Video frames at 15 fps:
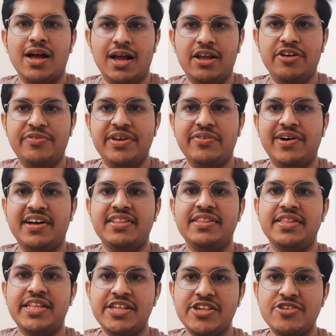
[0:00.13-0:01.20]
হ্যালো Hello everyone,
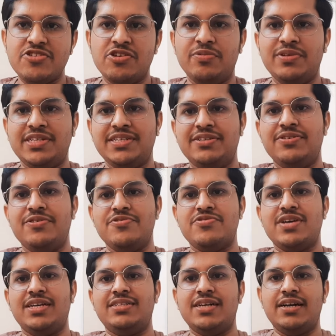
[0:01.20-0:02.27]
this is Shubhajit Ghosh,
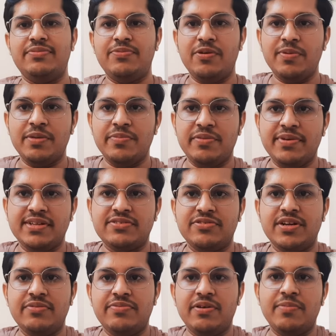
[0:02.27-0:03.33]
a third prop MBBS
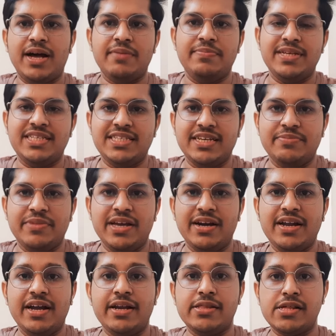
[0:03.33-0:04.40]
student from IPGMER
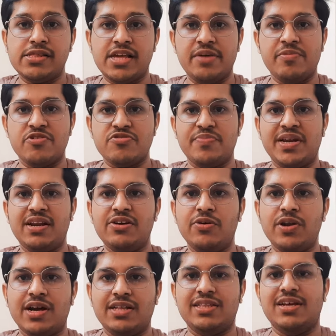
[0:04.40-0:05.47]
and SFKM হসপিটাল
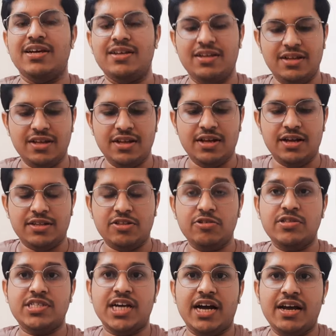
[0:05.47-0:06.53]
কলকাতা তো
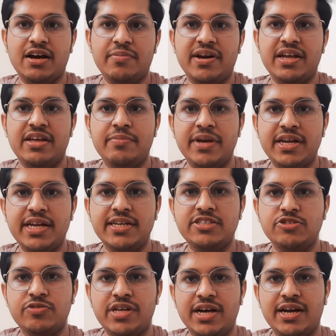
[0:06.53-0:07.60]
যারা আমার ইমিডিয়েট
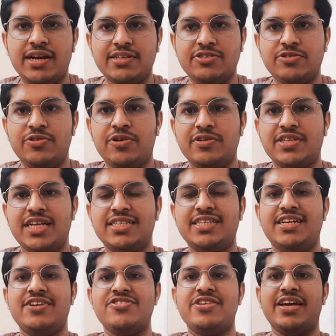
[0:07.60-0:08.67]
জুনিয়ার আছো অর্থাৎ
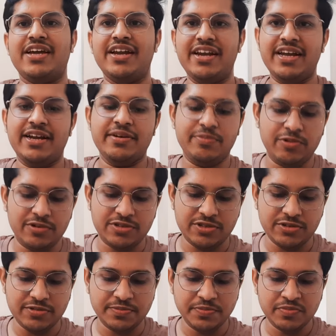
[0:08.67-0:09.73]
যারা সেকেন্ড ইয়ারে
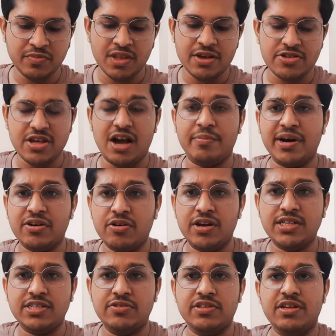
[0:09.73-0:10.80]
পড়ছো সে আমার
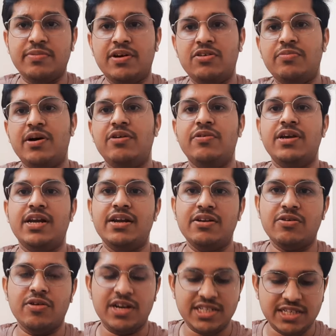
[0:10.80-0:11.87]
কলেজে হতে পারো বা অন্যান্য
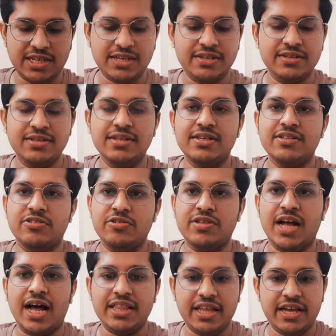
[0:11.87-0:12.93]
কলেজে তো
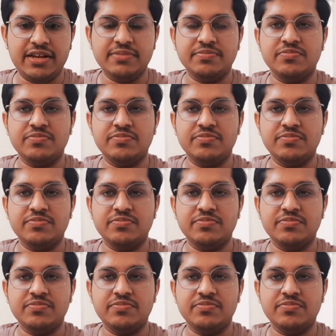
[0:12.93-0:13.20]
তাদের